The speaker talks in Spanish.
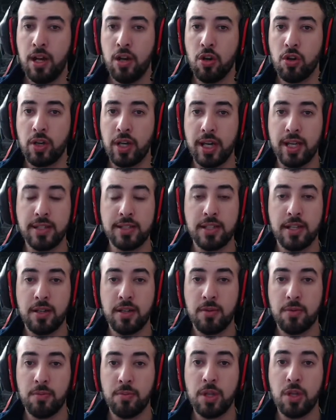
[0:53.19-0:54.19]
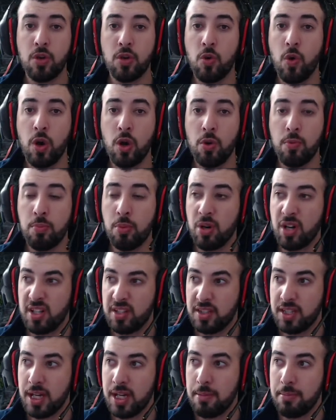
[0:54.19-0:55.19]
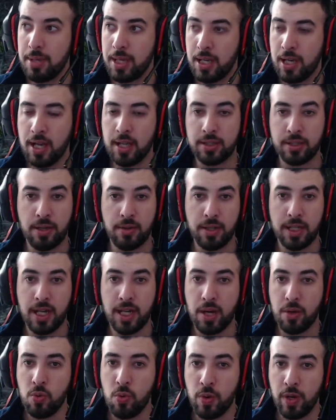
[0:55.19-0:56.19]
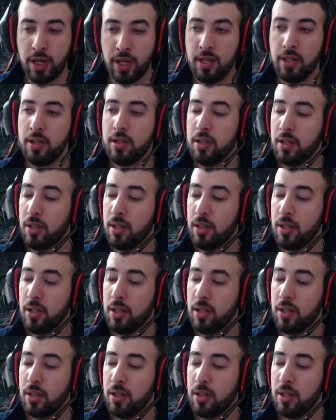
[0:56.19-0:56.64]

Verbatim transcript: lo que es videojuegos por streaming a través de la nube